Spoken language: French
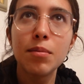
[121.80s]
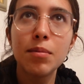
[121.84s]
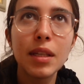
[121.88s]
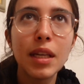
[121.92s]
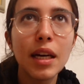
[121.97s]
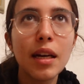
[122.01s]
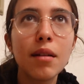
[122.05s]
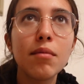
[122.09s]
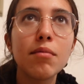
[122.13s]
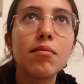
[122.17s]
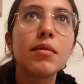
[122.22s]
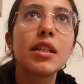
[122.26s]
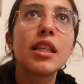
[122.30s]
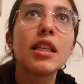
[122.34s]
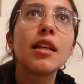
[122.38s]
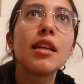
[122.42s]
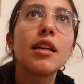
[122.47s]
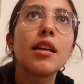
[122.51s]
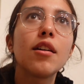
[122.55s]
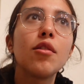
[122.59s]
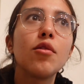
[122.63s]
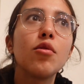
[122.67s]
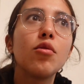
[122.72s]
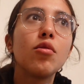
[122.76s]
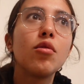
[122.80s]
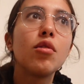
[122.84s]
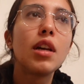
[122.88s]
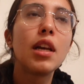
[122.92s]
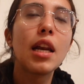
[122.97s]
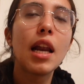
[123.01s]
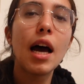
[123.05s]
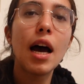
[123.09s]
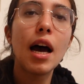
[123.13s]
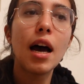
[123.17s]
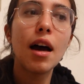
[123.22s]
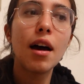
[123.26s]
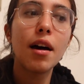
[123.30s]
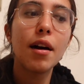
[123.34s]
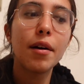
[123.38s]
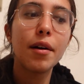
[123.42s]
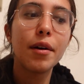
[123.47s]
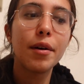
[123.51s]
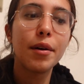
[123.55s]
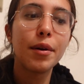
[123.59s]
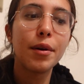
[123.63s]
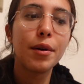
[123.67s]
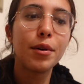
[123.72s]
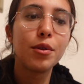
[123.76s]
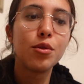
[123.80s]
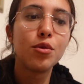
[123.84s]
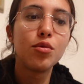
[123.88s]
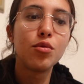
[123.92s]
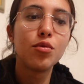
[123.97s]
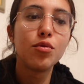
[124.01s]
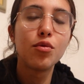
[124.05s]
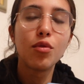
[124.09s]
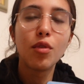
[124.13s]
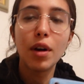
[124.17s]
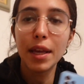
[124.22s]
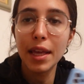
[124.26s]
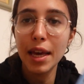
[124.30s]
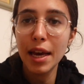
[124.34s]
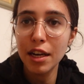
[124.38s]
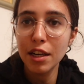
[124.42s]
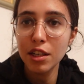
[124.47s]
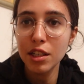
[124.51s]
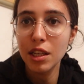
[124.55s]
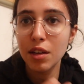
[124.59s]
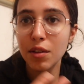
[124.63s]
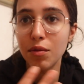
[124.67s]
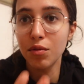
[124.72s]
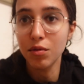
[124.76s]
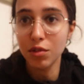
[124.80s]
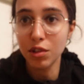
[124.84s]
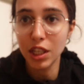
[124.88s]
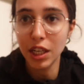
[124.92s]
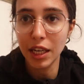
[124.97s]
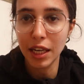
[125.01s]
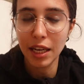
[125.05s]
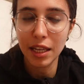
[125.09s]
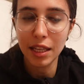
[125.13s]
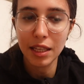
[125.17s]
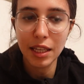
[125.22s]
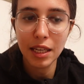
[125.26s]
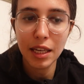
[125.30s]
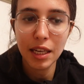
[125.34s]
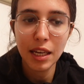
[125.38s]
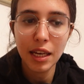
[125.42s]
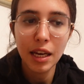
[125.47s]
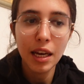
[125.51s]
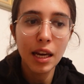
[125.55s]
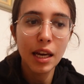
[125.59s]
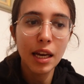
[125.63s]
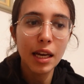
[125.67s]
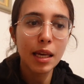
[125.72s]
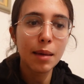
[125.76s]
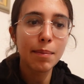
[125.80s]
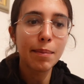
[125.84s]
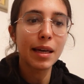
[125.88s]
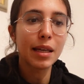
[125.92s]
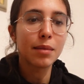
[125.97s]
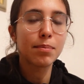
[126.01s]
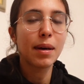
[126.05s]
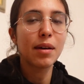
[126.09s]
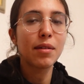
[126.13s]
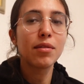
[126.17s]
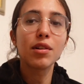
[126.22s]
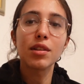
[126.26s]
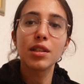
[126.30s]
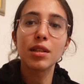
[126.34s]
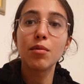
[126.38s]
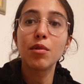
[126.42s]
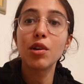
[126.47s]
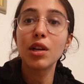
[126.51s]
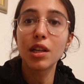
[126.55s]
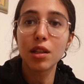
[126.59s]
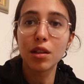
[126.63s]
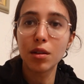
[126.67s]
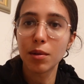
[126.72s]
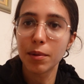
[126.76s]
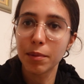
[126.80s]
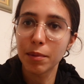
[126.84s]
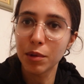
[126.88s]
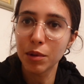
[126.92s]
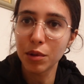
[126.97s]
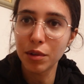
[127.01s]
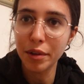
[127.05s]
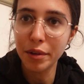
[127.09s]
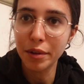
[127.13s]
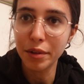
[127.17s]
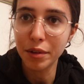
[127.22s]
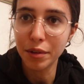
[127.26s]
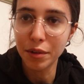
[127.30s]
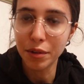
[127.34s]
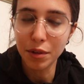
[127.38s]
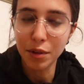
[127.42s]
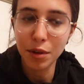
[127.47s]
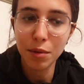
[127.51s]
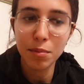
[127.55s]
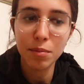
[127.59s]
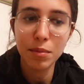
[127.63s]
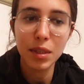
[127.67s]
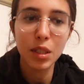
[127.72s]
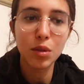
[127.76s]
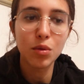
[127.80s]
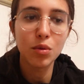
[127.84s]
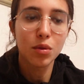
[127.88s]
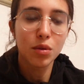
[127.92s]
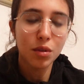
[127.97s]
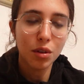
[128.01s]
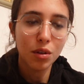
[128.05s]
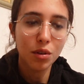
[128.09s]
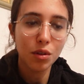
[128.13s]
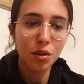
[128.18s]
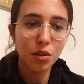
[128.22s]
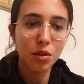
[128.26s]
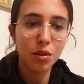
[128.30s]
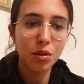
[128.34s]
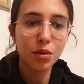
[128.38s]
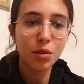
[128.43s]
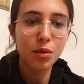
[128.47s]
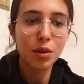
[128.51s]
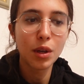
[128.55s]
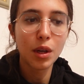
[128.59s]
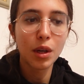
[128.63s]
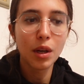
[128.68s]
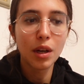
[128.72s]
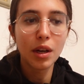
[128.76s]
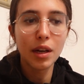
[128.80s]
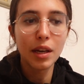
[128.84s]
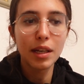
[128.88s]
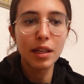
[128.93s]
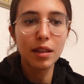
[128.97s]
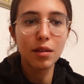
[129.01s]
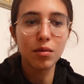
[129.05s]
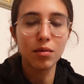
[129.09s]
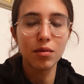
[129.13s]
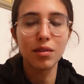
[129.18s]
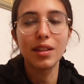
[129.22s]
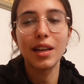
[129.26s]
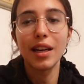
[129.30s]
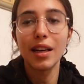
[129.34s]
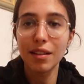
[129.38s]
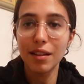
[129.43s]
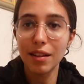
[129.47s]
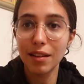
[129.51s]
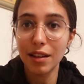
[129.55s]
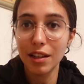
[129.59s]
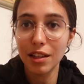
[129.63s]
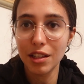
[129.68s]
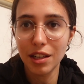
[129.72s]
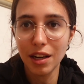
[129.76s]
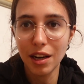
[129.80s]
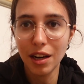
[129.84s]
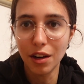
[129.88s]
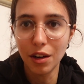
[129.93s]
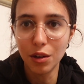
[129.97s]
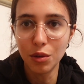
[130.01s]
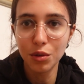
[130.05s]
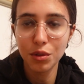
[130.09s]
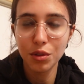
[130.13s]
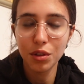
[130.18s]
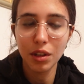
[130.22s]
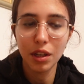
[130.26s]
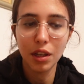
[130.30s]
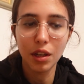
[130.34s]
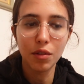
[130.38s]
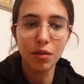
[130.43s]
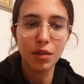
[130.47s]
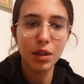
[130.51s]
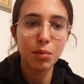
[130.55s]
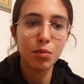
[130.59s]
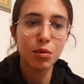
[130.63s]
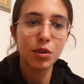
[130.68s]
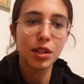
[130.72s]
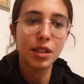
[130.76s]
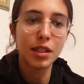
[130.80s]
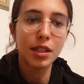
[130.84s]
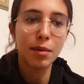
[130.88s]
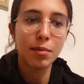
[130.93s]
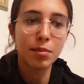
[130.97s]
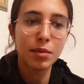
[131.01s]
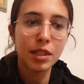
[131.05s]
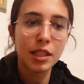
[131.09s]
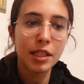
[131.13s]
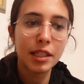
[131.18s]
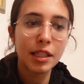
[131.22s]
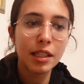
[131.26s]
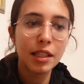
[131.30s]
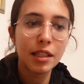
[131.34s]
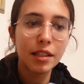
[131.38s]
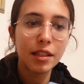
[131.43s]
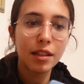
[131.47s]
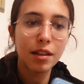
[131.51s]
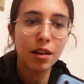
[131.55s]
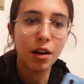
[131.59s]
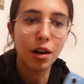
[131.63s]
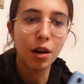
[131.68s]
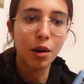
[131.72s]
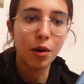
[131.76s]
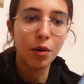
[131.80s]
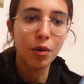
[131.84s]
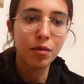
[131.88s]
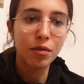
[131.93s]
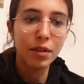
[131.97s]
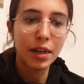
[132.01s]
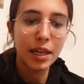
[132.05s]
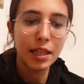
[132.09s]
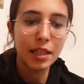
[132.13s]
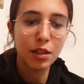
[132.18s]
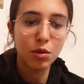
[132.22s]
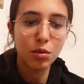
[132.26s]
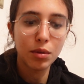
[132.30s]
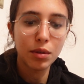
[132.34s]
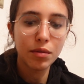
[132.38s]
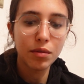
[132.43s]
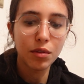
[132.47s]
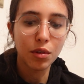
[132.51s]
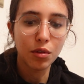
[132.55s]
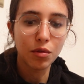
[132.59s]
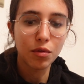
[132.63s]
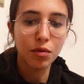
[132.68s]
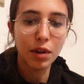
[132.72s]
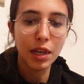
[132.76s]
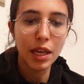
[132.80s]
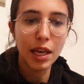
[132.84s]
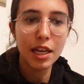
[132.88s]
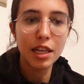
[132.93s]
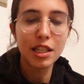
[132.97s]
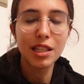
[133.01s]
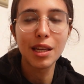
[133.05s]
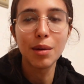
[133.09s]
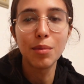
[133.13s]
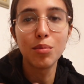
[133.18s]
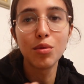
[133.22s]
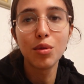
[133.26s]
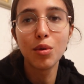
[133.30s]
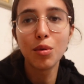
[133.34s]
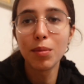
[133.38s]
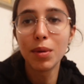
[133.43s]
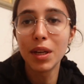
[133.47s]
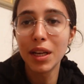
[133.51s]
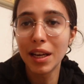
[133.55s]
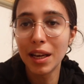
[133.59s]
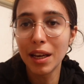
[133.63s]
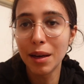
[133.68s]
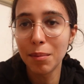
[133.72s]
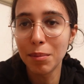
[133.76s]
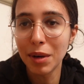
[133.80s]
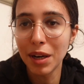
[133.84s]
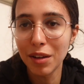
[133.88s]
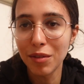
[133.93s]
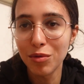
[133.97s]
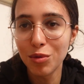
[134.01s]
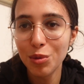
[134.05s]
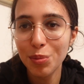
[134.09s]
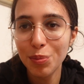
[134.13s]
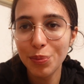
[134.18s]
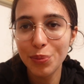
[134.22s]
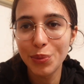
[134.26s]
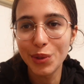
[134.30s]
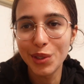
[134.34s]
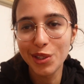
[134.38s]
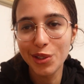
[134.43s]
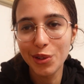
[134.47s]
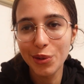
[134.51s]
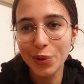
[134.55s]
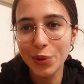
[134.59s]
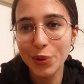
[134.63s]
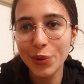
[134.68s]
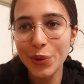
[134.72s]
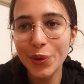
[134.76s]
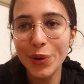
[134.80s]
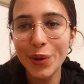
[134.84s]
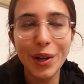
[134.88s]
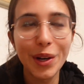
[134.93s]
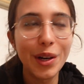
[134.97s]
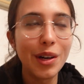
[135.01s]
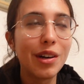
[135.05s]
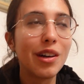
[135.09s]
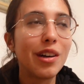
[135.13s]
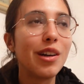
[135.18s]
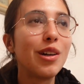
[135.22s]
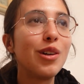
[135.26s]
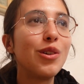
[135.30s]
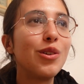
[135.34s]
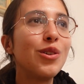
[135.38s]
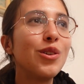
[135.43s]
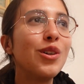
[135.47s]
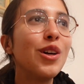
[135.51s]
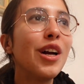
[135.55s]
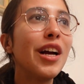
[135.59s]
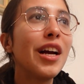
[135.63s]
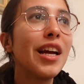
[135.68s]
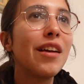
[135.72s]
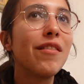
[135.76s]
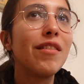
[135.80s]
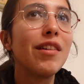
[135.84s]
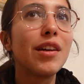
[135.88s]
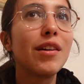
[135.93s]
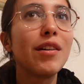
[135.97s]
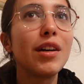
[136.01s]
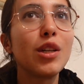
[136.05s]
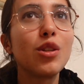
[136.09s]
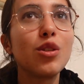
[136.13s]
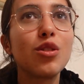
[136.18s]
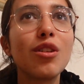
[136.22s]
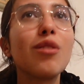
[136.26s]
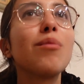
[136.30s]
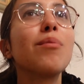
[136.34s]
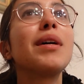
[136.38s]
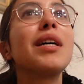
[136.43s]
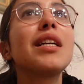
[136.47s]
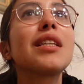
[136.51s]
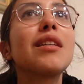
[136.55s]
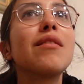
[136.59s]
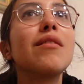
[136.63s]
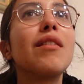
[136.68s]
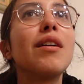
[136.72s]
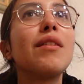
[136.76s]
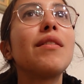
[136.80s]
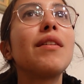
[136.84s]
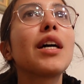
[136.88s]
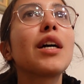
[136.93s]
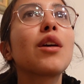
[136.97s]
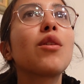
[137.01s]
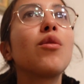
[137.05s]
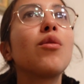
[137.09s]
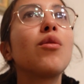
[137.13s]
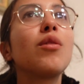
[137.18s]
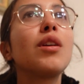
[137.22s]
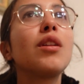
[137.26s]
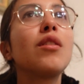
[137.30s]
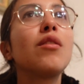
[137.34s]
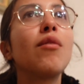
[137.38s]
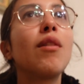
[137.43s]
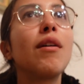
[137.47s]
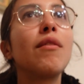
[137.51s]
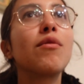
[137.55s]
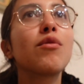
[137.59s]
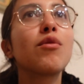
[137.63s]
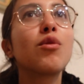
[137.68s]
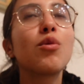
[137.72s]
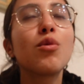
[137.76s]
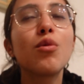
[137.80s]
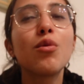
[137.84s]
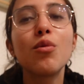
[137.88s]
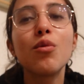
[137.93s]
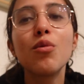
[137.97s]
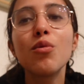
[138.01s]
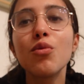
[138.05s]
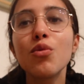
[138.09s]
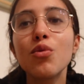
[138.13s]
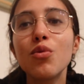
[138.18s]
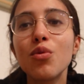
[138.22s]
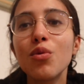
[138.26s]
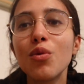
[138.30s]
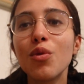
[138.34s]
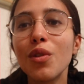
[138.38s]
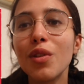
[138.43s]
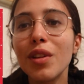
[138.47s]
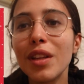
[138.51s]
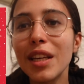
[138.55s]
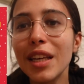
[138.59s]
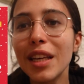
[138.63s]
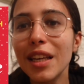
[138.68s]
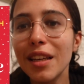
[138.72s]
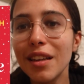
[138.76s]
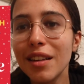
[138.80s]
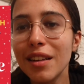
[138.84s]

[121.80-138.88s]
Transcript: bien, mais au-delà euh, du voyage qu'ils font chaque année, ils passent pas forcément énormément de temps ensemble, mais tu sens que ils sont très attachés l'un à l'autre et en fait petit à petit on va les suivre dans ce voyage qui est plus compliqué que prévu puisque il va y avoir une tempête qui va faire qu'ils doivent contourner,